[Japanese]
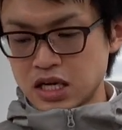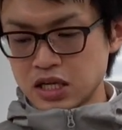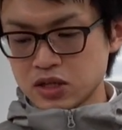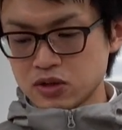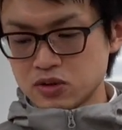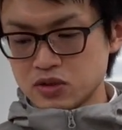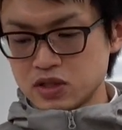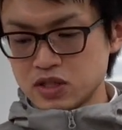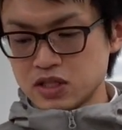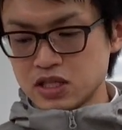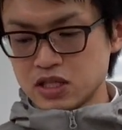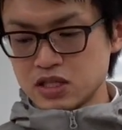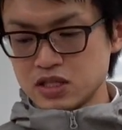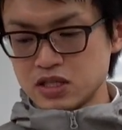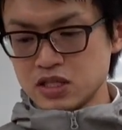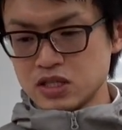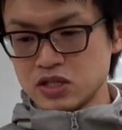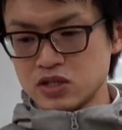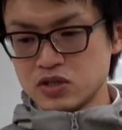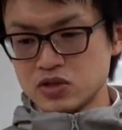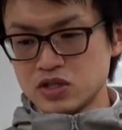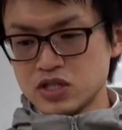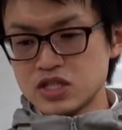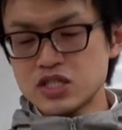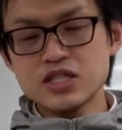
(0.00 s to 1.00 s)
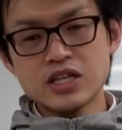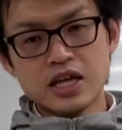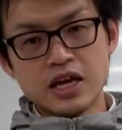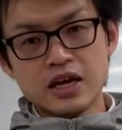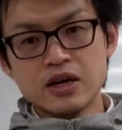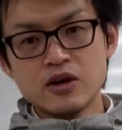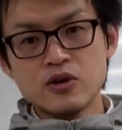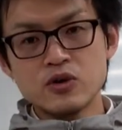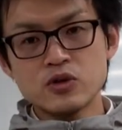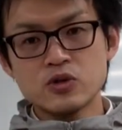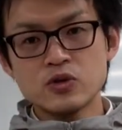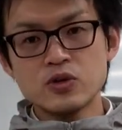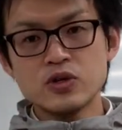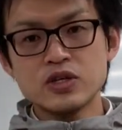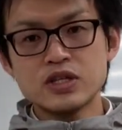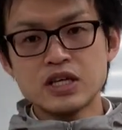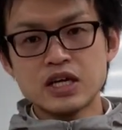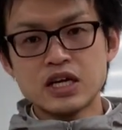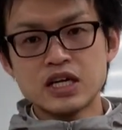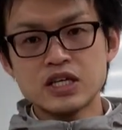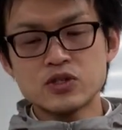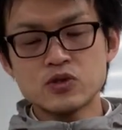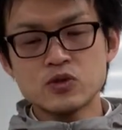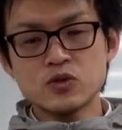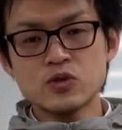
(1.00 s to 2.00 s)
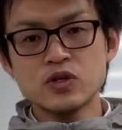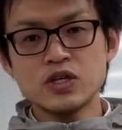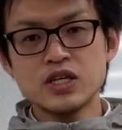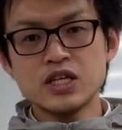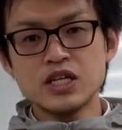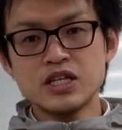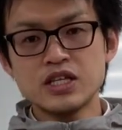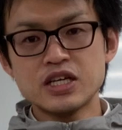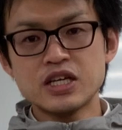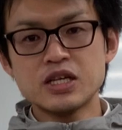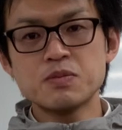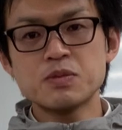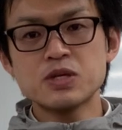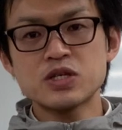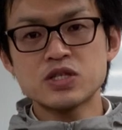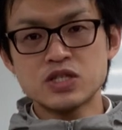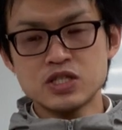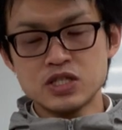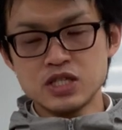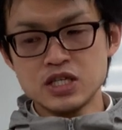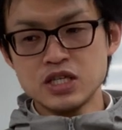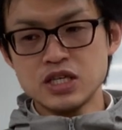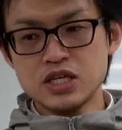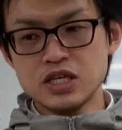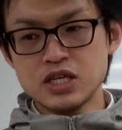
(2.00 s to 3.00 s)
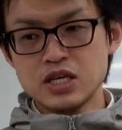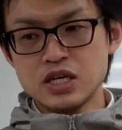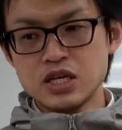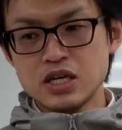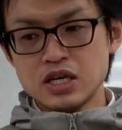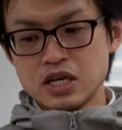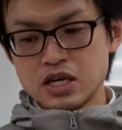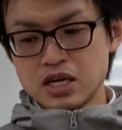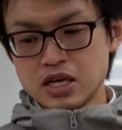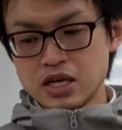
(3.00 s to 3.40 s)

あとにせんにじゅういちねんを解いたら一区切りになりますし、